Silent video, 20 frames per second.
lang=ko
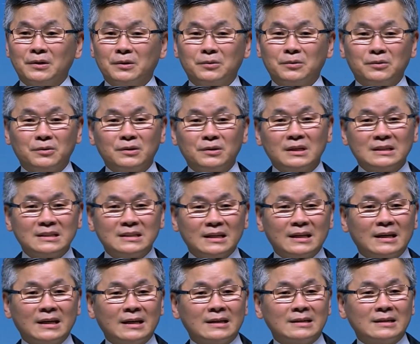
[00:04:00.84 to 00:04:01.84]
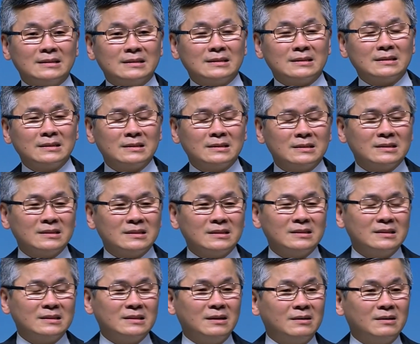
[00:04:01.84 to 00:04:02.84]
그리고는 이제 그
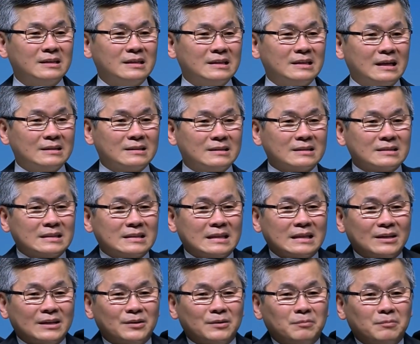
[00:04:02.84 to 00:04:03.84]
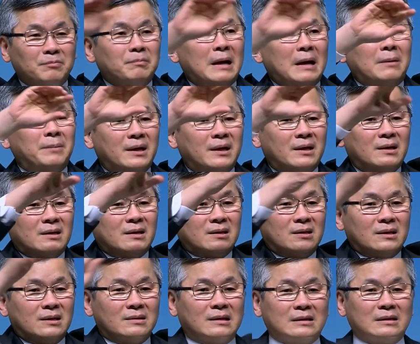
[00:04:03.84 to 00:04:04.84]
역기라 그러잖아요.
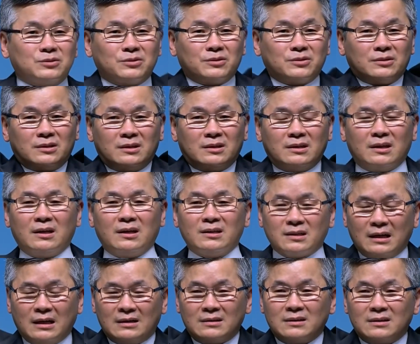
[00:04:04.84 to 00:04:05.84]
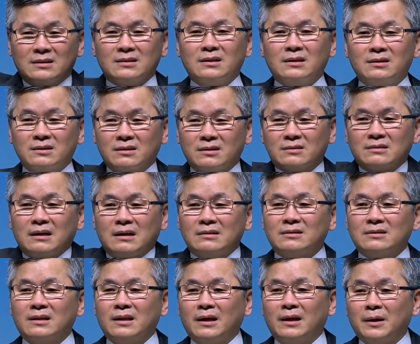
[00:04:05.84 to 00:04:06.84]
바벨 가지고 이렇게 이제 하는 역기를
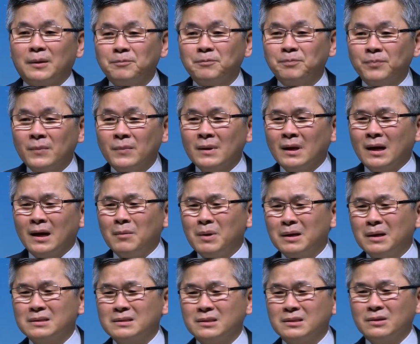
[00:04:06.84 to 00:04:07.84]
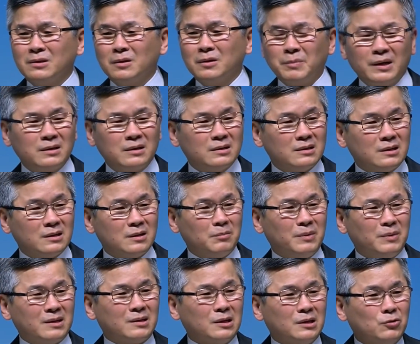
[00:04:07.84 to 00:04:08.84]
하는데 아마 처음에는
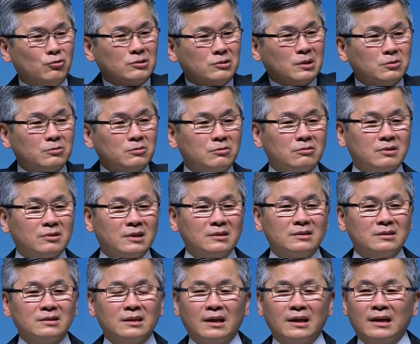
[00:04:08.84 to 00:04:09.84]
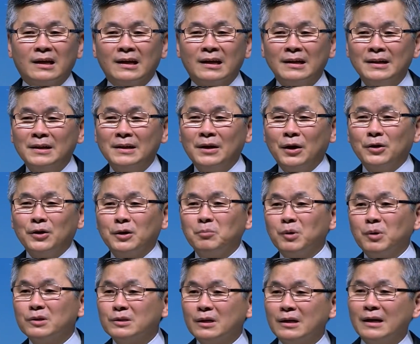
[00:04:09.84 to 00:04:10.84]
이건 막 겨우 들고 그랬는데 아
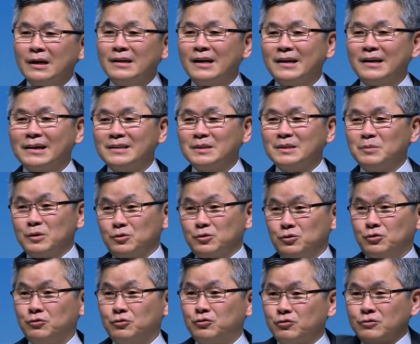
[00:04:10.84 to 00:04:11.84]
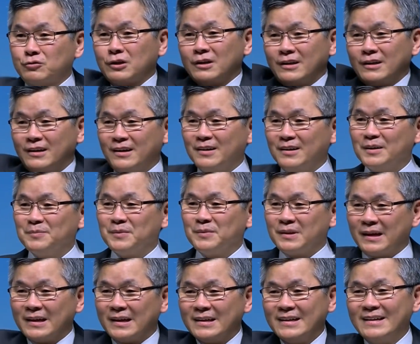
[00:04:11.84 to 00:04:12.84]
이게 몇 달 하니까 이제 막 쑥쑥 떨리는
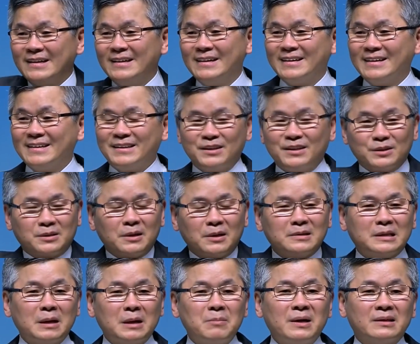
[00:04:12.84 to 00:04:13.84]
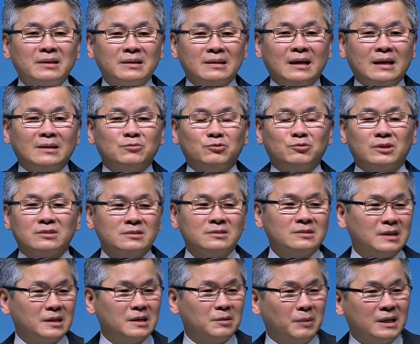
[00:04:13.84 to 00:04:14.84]
겁니다. 이거 들 때마다 난 우리
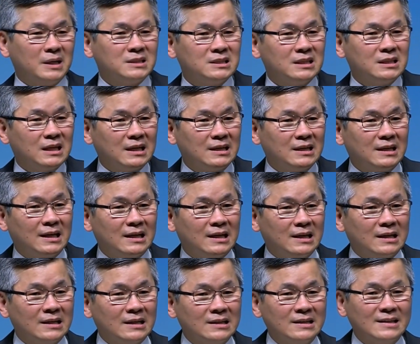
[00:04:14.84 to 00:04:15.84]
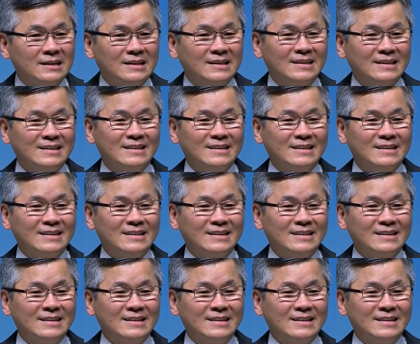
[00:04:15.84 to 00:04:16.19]
선생님 안 지나가나